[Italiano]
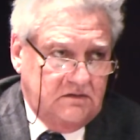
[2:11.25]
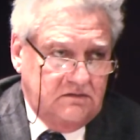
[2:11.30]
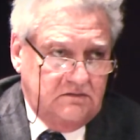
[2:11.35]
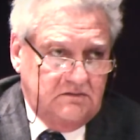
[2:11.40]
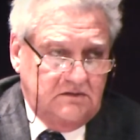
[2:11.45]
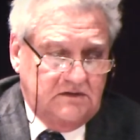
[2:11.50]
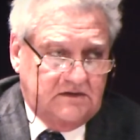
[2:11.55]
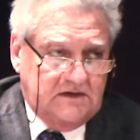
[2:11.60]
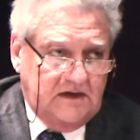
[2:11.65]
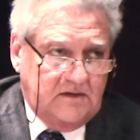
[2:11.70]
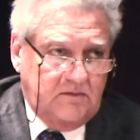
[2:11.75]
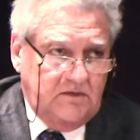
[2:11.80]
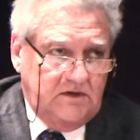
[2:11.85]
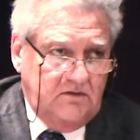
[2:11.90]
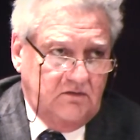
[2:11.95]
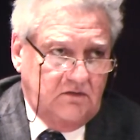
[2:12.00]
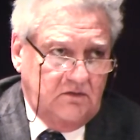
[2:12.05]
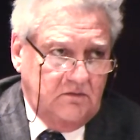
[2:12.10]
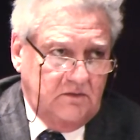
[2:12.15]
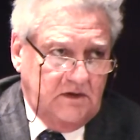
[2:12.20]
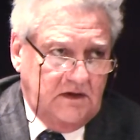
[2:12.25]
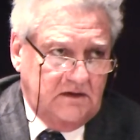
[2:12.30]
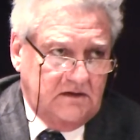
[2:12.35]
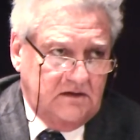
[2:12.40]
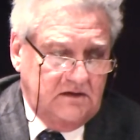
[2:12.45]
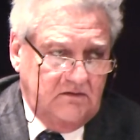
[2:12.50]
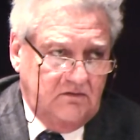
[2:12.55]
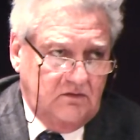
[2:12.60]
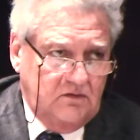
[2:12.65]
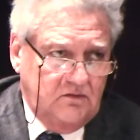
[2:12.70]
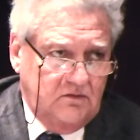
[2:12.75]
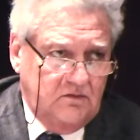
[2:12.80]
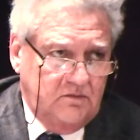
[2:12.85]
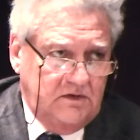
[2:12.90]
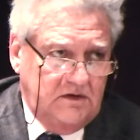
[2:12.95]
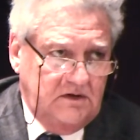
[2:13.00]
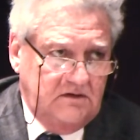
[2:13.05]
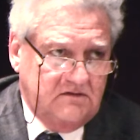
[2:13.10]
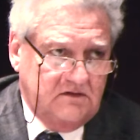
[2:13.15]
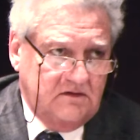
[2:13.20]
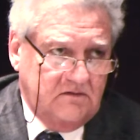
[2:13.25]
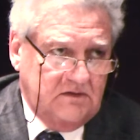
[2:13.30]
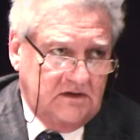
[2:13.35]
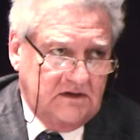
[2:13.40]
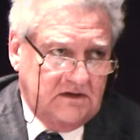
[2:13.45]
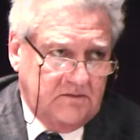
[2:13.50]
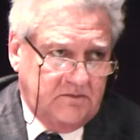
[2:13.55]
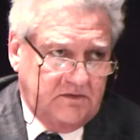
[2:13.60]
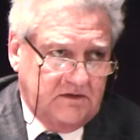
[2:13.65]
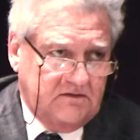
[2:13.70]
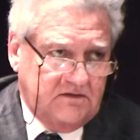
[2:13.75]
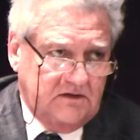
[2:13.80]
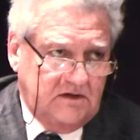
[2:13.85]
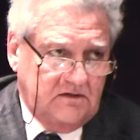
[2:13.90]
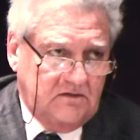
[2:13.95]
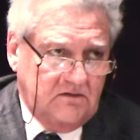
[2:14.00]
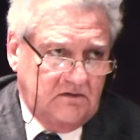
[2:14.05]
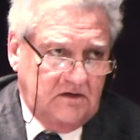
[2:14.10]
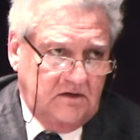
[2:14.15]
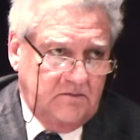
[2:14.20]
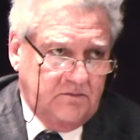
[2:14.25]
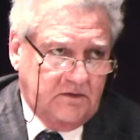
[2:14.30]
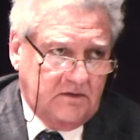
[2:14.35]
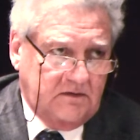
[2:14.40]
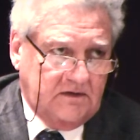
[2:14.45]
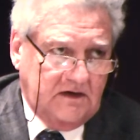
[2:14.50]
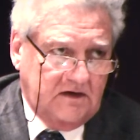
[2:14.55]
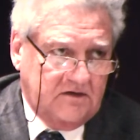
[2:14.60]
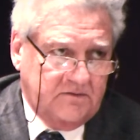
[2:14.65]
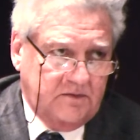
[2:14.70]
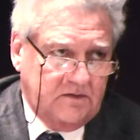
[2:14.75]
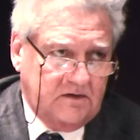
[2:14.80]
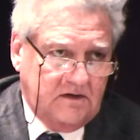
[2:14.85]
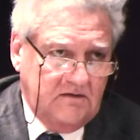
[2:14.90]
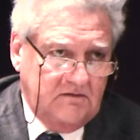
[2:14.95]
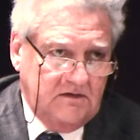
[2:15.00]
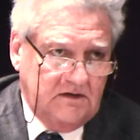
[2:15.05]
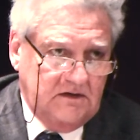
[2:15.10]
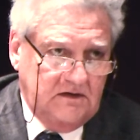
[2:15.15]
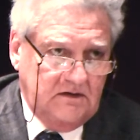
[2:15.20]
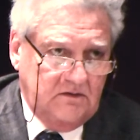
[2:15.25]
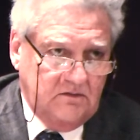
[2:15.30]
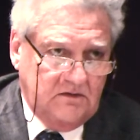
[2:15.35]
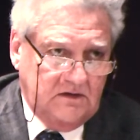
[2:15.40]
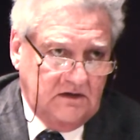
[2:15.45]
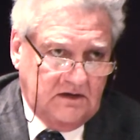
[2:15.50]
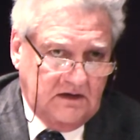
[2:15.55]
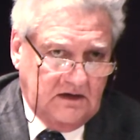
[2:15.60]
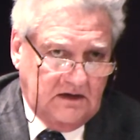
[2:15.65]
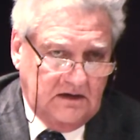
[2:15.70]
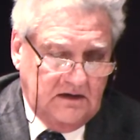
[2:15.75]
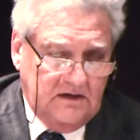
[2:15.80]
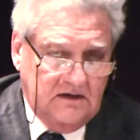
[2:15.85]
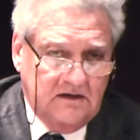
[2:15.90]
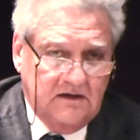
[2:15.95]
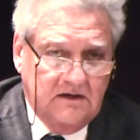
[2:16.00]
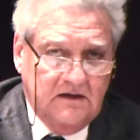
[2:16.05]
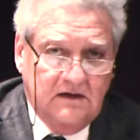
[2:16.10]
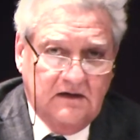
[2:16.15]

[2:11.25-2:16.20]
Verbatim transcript: in termini di volumi il 50% dell'import-export che viene in tutta Italia.